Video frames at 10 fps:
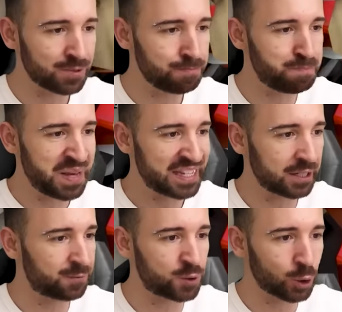Ж
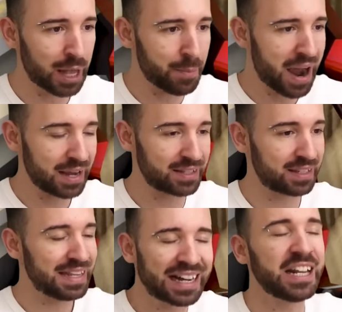бесит, все
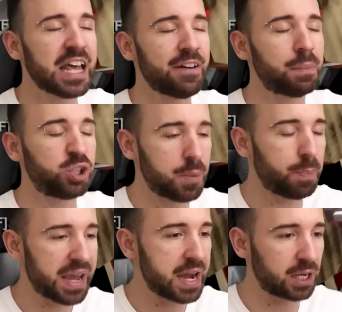ломается. Нахрена я вообще
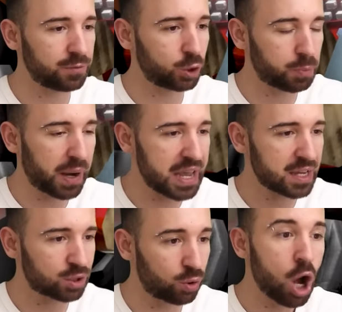поехал в эту
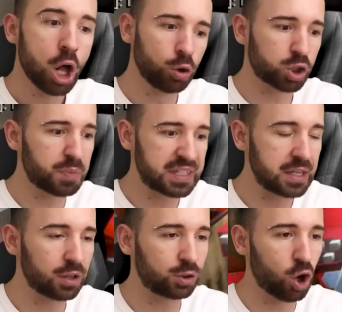поездку? Лучше бы
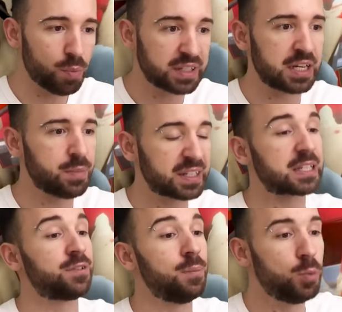сидел дома и занимался своим